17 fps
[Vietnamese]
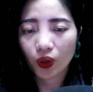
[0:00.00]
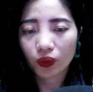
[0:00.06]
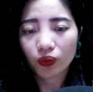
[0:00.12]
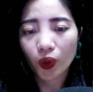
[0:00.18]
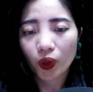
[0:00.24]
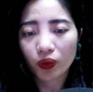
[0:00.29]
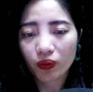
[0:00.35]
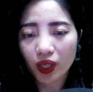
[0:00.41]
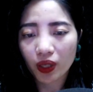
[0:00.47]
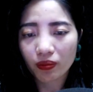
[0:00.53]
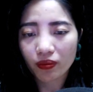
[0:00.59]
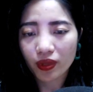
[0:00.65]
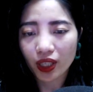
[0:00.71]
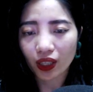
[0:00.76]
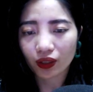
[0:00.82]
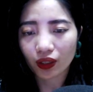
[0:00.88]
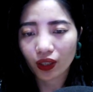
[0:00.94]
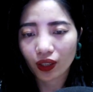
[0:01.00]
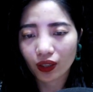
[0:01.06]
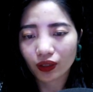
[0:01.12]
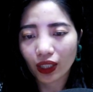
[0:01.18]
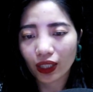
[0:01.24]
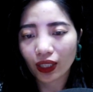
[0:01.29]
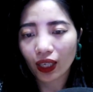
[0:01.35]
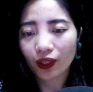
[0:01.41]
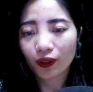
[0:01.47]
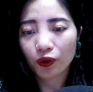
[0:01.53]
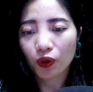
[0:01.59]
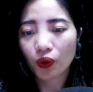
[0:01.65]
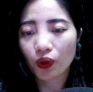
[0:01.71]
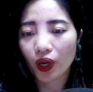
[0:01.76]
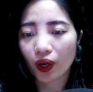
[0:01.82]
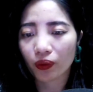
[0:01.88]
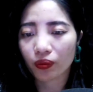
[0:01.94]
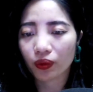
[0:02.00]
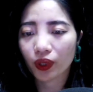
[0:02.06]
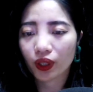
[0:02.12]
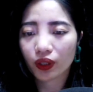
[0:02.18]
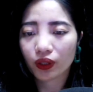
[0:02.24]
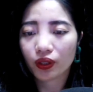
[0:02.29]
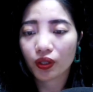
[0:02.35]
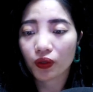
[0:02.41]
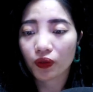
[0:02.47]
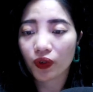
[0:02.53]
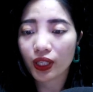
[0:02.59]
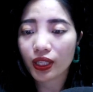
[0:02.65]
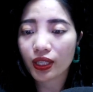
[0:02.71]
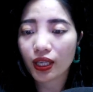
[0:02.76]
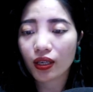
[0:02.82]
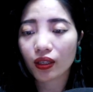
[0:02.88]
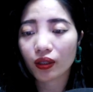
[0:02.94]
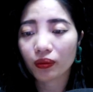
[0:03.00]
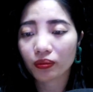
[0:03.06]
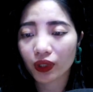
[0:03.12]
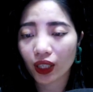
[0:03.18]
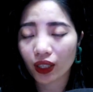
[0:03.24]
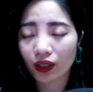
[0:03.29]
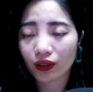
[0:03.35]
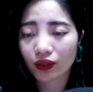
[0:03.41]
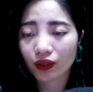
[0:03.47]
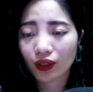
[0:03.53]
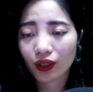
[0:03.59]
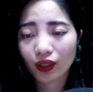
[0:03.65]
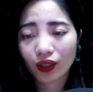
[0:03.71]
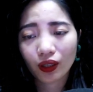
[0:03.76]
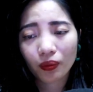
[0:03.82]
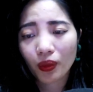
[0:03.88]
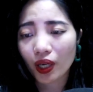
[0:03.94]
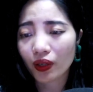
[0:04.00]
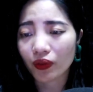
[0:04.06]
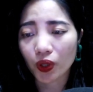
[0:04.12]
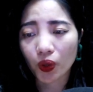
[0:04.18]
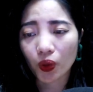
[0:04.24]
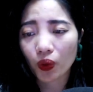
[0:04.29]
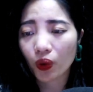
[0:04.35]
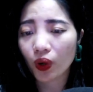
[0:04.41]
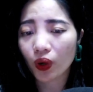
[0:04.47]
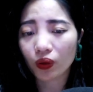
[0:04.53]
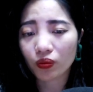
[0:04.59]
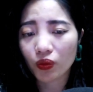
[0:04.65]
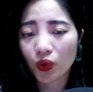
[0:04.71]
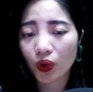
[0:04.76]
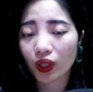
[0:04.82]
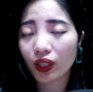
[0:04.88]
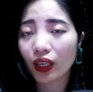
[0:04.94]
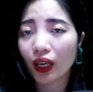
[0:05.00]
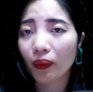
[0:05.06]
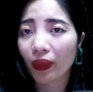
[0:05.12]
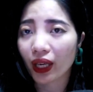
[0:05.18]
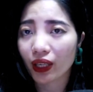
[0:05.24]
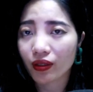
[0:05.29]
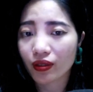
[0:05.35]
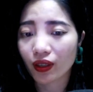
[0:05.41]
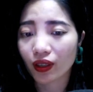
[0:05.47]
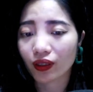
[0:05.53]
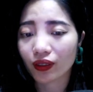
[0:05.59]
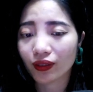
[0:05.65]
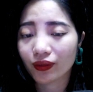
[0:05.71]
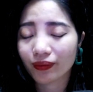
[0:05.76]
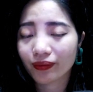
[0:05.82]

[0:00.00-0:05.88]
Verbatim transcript: Môi mím chặt để ngăn cổ họng được phát ra âm thanh, bởi vì cô không muốn làm anh giận.